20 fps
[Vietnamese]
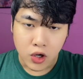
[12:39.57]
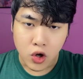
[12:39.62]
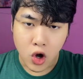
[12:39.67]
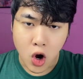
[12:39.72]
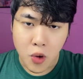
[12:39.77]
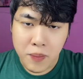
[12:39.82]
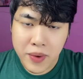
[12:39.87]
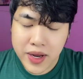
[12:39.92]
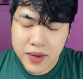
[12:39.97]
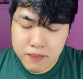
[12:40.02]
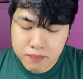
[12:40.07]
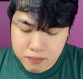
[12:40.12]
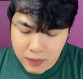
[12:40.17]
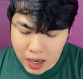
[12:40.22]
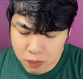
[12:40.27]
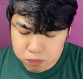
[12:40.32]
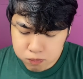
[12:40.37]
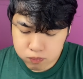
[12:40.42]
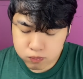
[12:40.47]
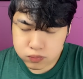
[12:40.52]
Cổ mới
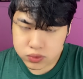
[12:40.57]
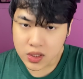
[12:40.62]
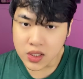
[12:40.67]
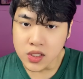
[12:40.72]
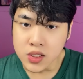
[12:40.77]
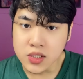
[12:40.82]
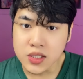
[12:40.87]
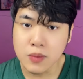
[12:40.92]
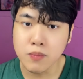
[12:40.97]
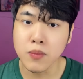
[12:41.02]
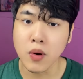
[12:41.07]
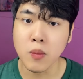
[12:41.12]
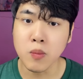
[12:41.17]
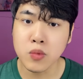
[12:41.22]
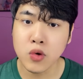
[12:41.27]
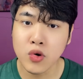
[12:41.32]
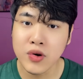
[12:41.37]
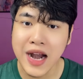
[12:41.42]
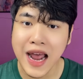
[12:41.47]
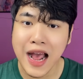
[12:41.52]
bóc từ trong
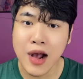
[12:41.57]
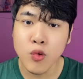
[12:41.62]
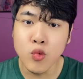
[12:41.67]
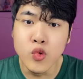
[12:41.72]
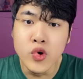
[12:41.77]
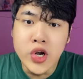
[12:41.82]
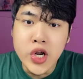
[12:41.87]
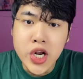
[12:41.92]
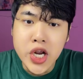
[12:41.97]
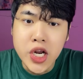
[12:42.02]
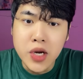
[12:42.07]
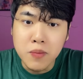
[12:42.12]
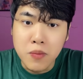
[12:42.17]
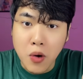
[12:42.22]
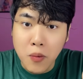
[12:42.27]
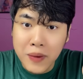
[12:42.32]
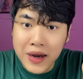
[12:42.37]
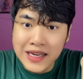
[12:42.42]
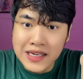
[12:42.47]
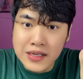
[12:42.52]
bụng cô ra nguyên
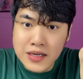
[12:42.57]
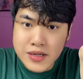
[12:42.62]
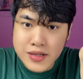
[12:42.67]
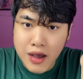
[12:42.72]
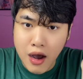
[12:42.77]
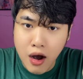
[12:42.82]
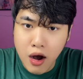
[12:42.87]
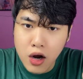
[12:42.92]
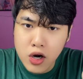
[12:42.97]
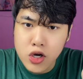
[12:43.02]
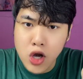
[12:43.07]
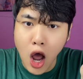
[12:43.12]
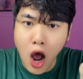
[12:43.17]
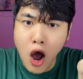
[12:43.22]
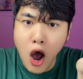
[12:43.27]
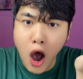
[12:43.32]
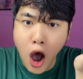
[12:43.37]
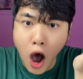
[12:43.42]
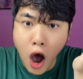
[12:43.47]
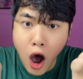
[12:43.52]
một cái đứa nhỏ
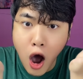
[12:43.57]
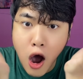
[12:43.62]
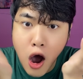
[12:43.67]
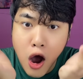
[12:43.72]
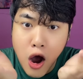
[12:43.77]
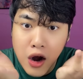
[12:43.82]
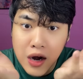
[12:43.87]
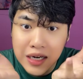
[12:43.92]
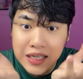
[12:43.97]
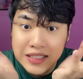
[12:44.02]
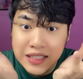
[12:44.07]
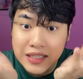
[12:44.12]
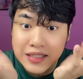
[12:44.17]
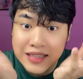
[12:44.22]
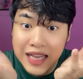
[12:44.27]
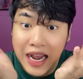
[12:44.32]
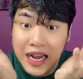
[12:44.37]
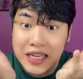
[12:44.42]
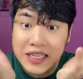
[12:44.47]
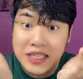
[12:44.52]
đỏ hỏn ở
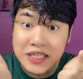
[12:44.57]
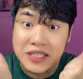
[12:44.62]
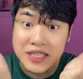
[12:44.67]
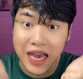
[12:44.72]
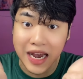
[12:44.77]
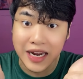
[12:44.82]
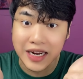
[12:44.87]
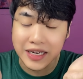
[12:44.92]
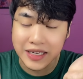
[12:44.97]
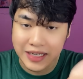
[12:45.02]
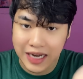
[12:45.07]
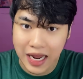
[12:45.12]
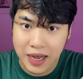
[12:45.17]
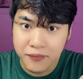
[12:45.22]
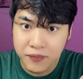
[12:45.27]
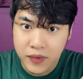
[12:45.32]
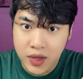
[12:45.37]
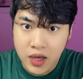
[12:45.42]
trên tay như vậy nè.